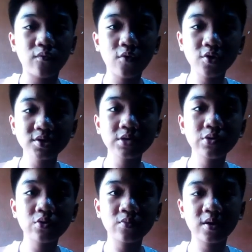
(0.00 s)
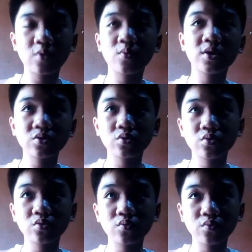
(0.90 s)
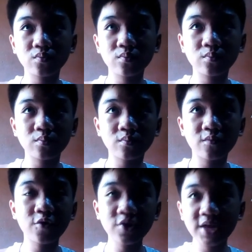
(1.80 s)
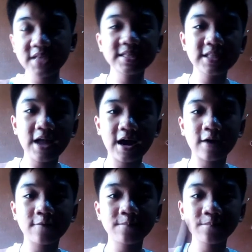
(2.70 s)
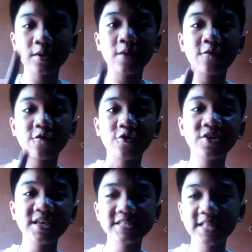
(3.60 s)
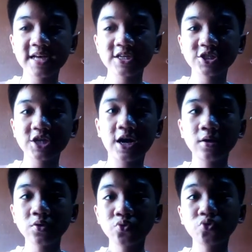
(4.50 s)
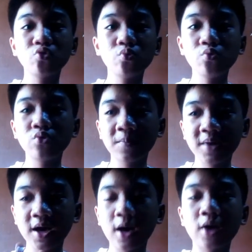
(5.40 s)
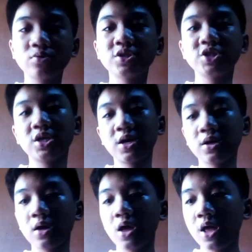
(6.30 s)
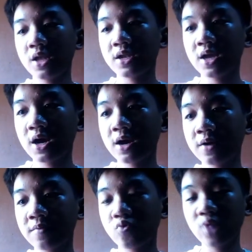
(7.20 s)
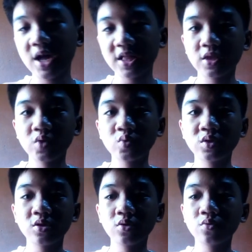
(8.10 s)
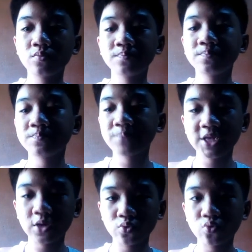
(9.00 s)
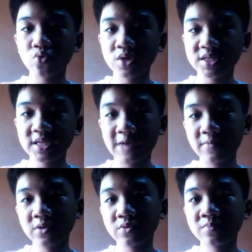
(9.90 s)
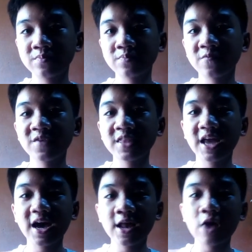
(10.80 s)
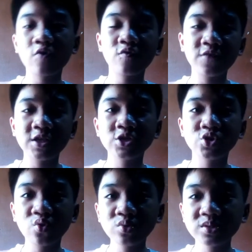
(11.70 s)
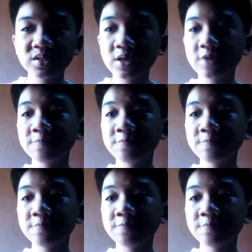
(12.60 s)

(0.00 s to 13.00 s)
for siguro mga one, 4 days lang. 4 days lang siya. Tutubo na, magkakaroon na siya ng, ng ugat. Yung, yung patak dugo na sina, nung nakala akong videos.